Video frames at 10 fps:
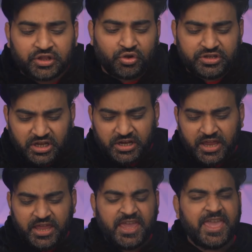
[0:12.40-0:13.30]
तो इसीलिए
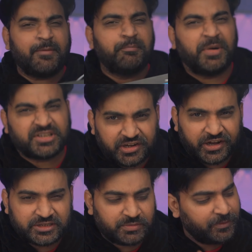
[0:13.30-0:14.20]
एक बजट
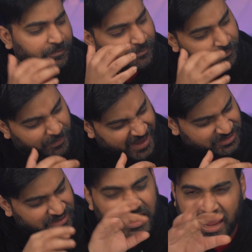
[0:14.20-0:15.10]
रेंज में
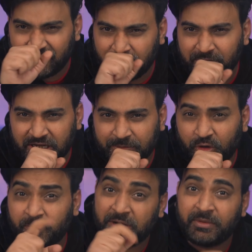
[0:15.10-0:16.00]
बेस्ट अवेलेबल
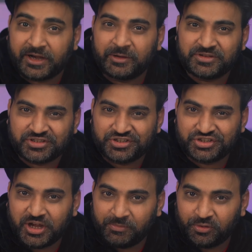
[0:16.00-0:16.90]
कीबोर्ड मैंने मार्केट में सर्च
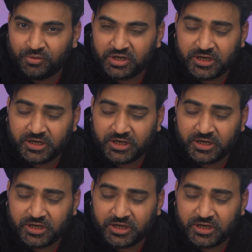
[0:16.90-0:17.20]
किया आप लोगों के